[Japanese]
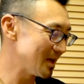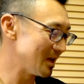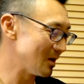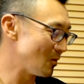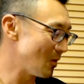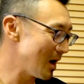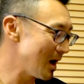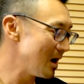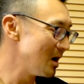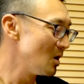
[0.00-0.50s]
え
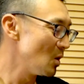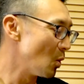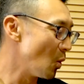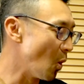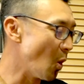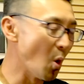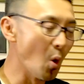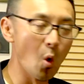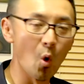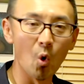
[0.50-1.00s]
は
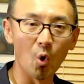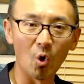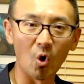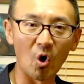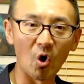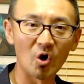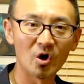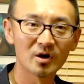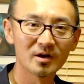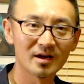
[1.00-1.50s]

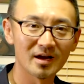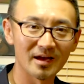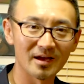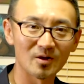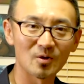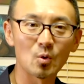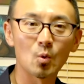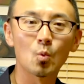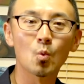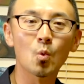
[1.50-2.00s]
or はい
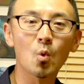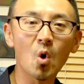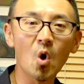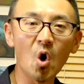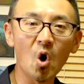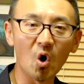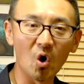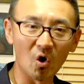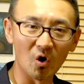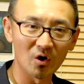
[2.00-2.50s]

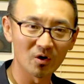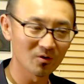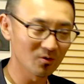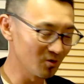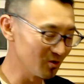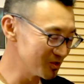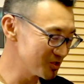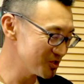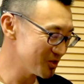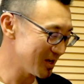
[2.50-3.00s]
war
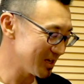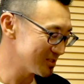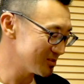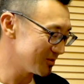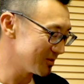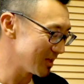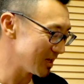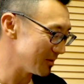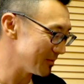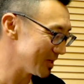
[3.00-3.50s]
こっちの発
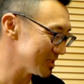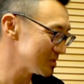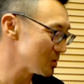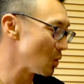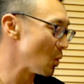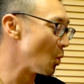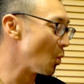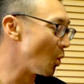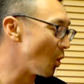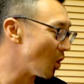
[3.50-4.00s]
音になります
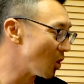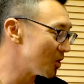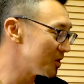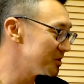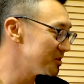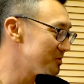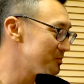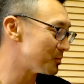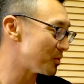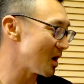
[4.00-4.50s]

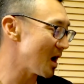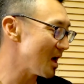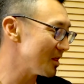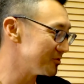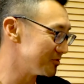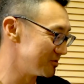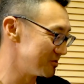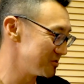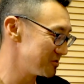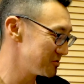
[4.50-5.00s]
Warner
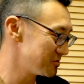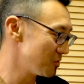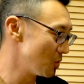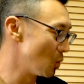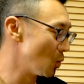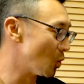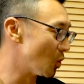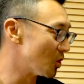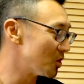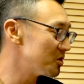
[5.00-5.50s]
Brothers
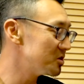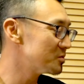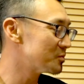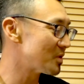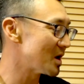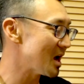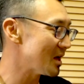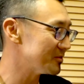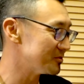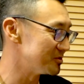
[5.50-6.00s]
Warner
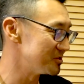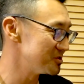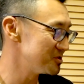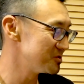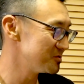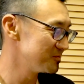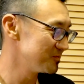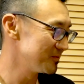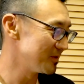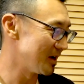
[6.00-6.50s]

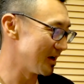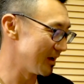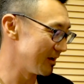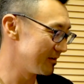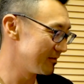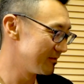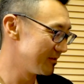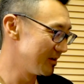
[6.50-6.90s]
Brothers はい